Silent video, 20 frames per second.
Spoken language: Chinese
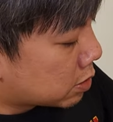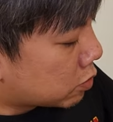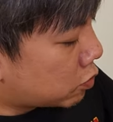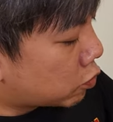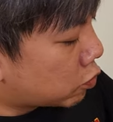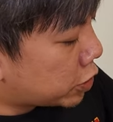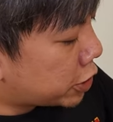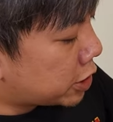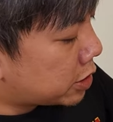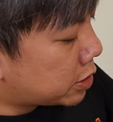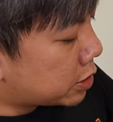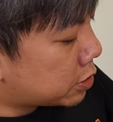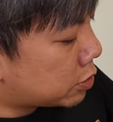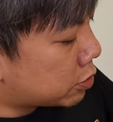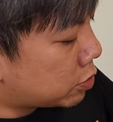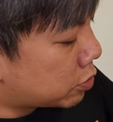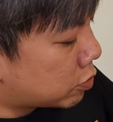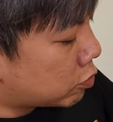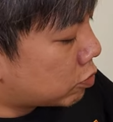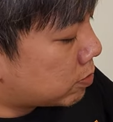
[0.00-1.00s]
顾店的时
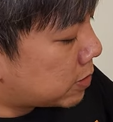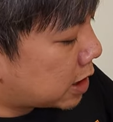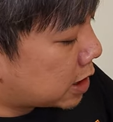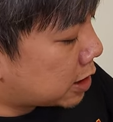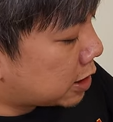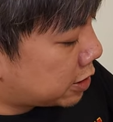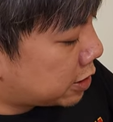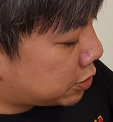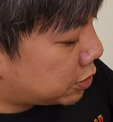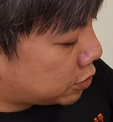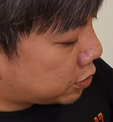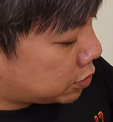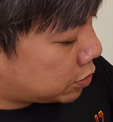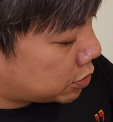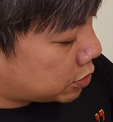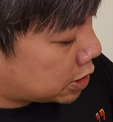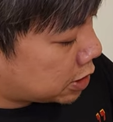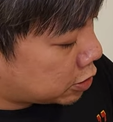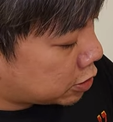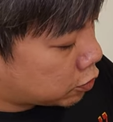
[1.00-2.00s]
候顾吧台的时
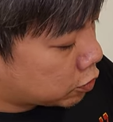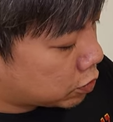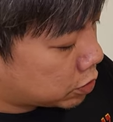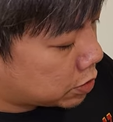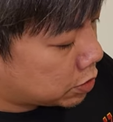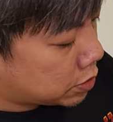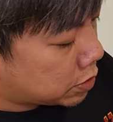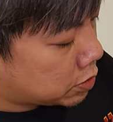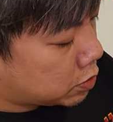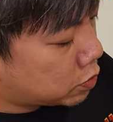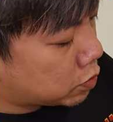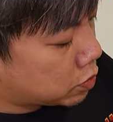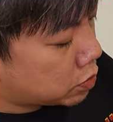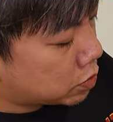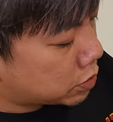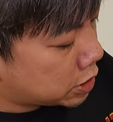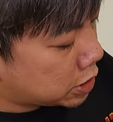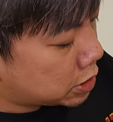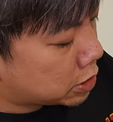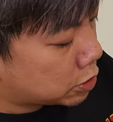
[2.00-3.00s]
候，她做做
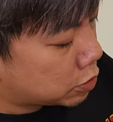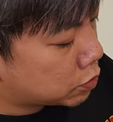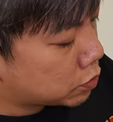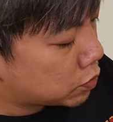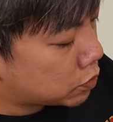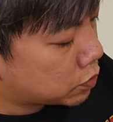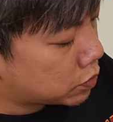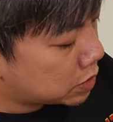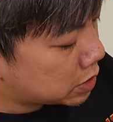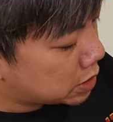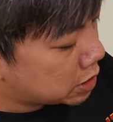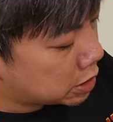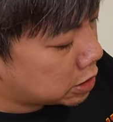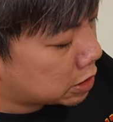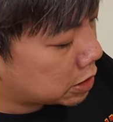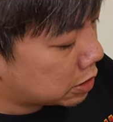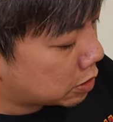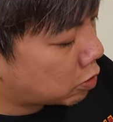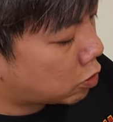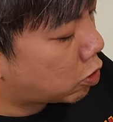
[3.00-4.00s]
东西的速度真的
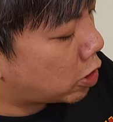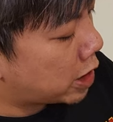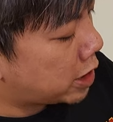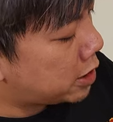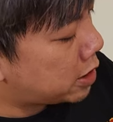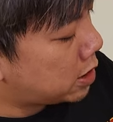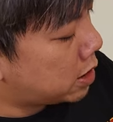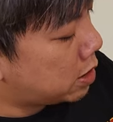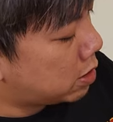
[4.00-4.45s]
很快。